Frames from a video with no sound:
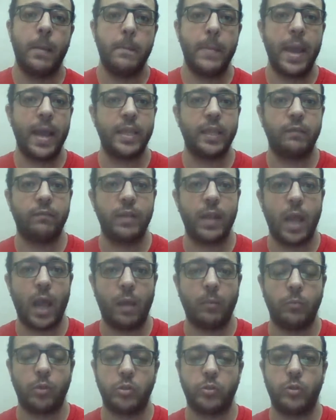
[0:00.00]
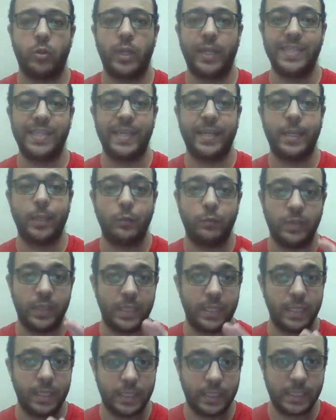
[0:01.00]
بهدف لأحمد صالح سجله
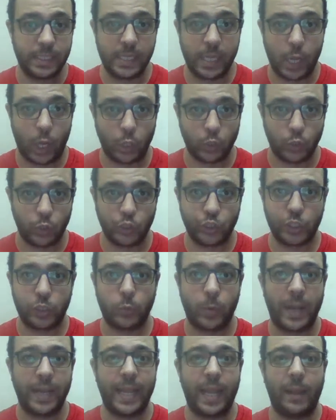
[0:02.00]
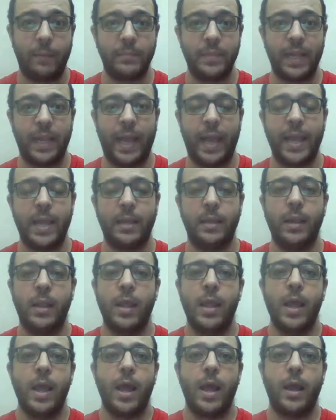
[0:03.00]
في دقيقة 11 وعلاء عبد العال
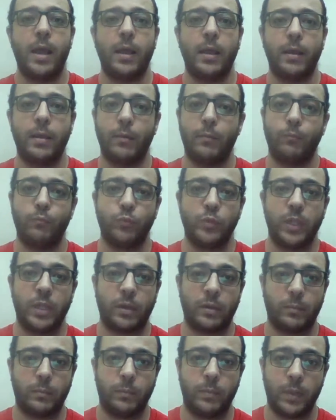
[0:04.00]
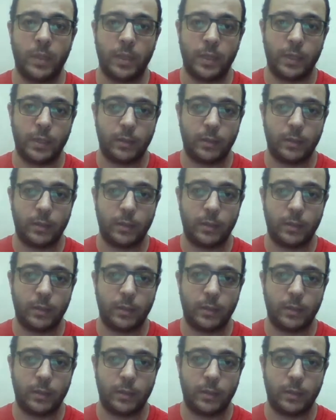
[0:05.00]
مدرب